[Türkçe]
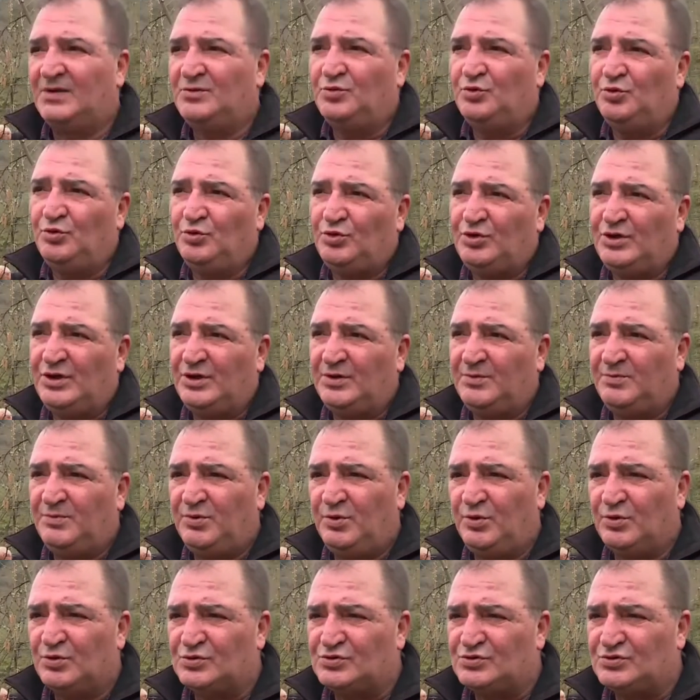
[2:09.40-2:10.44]
Türkiye
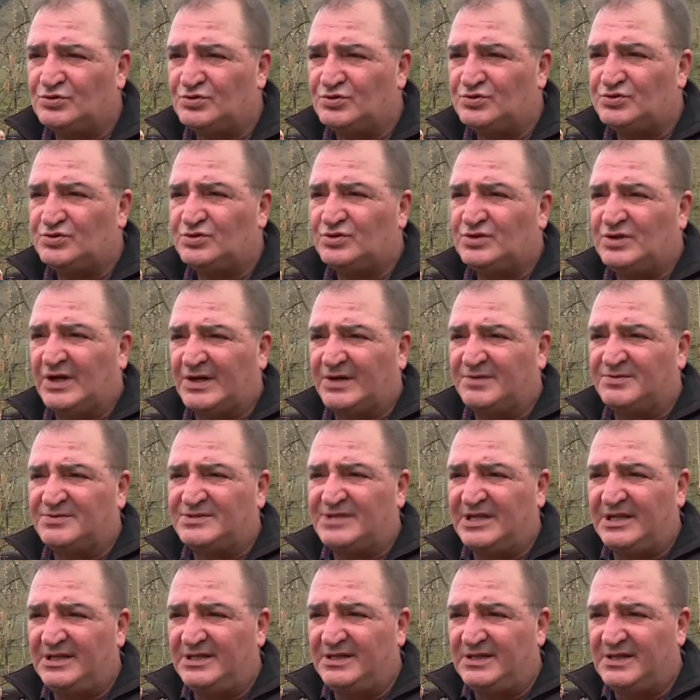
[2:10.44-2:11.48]
biliyorsunuz
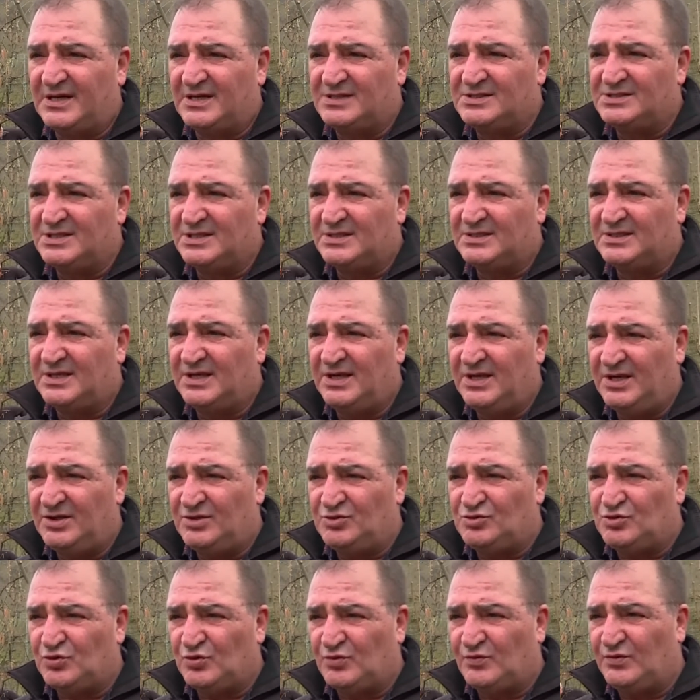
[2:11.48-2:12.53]
tarımsal ihracatta en
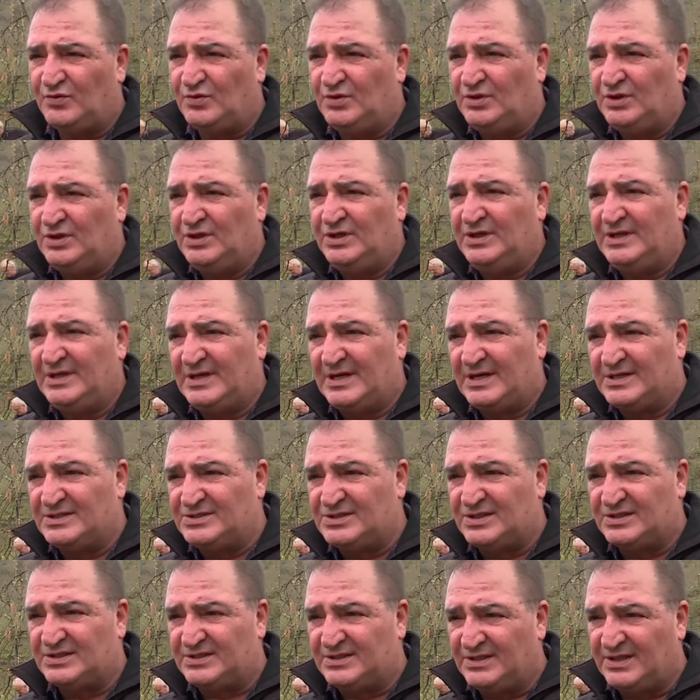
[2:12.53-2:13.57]
çok e,
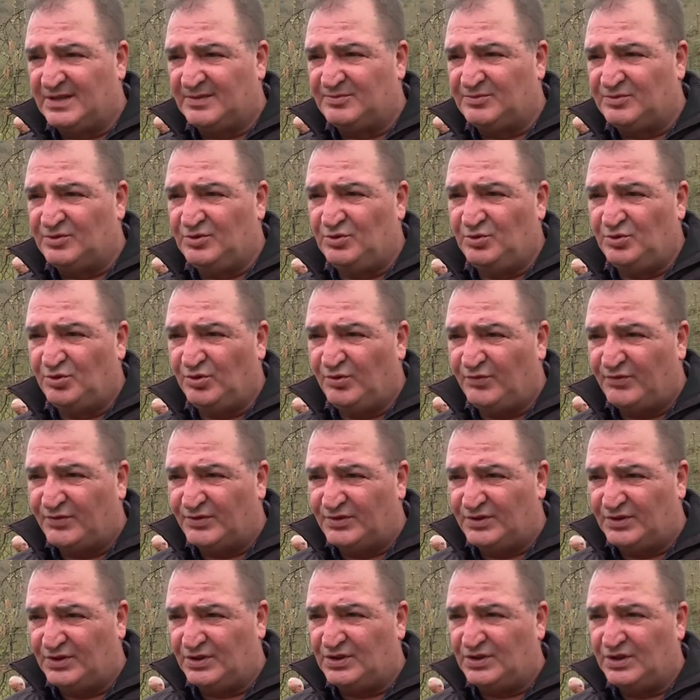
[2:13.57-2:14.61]
ihracatı yaptığı ürün
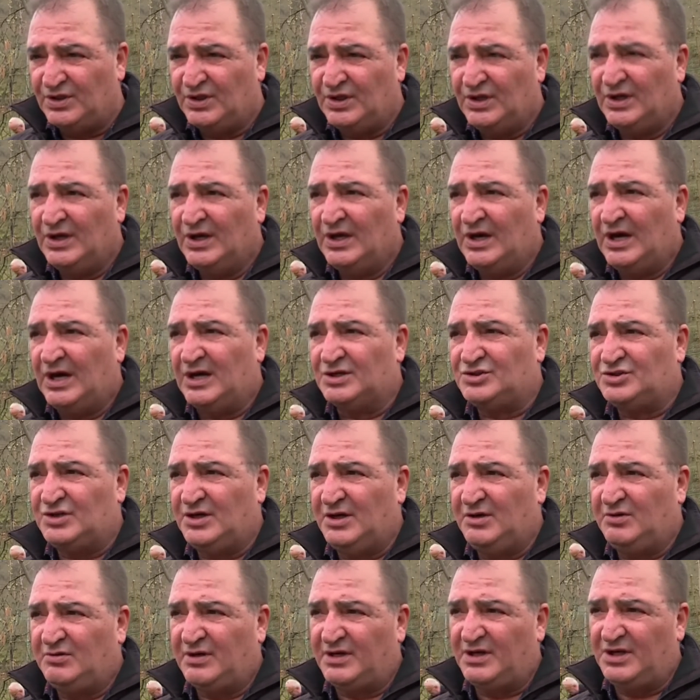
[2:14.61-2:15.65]
fındık. Aşağı
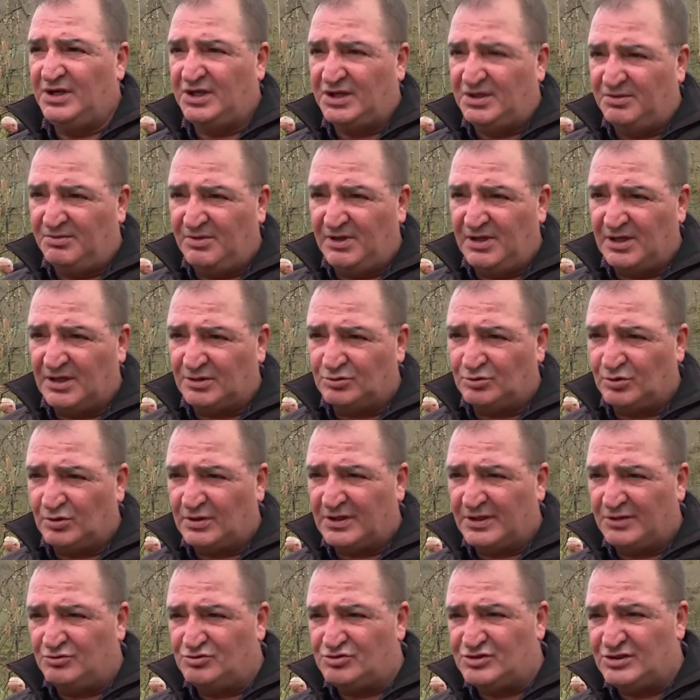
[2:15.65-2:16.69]
yukarı 2 milyar
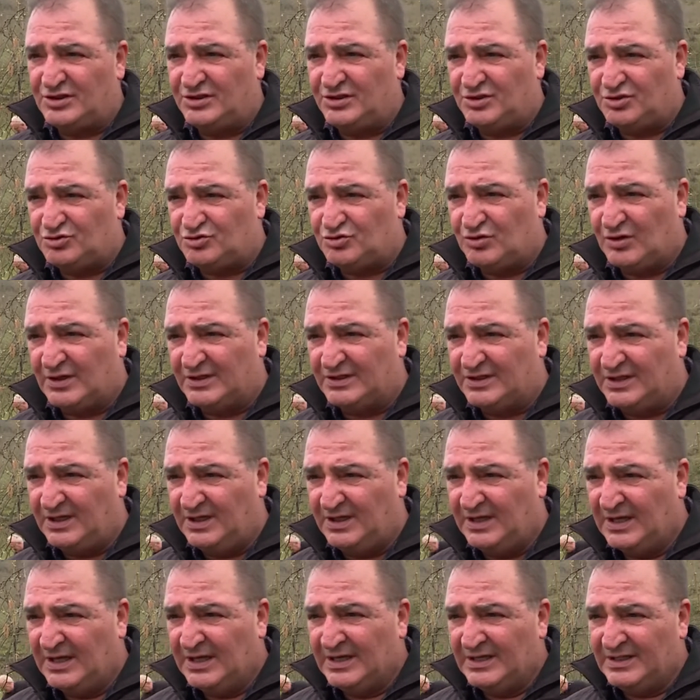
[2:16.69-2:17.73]
doların üzerine şu anda
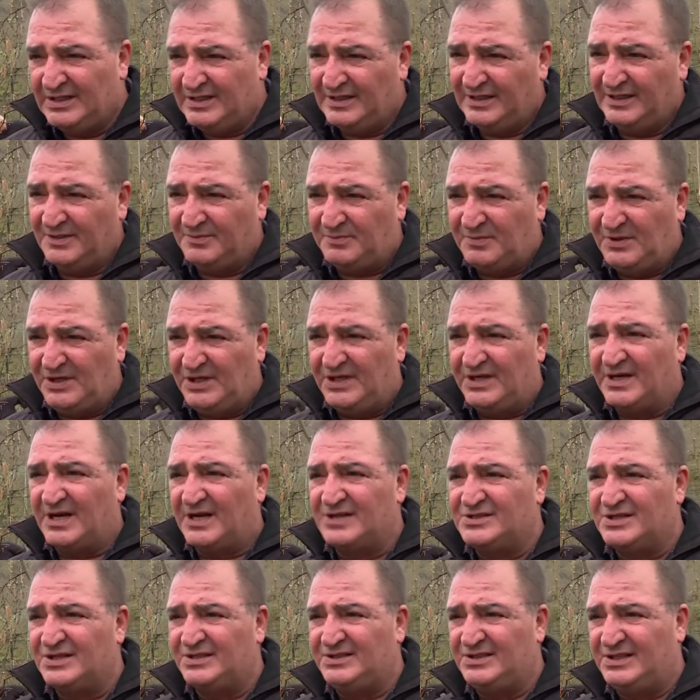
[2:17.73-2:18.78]
yıllık bir
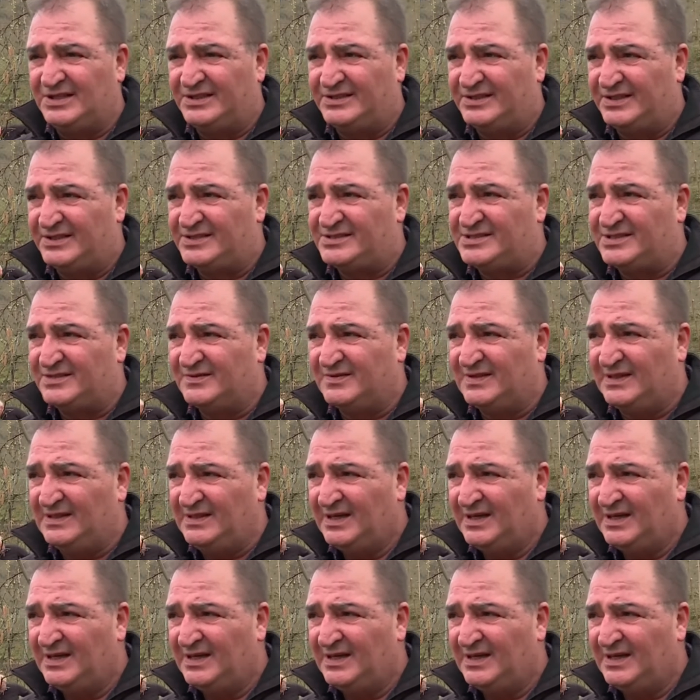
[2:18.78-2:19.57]
ihracat getirisi var.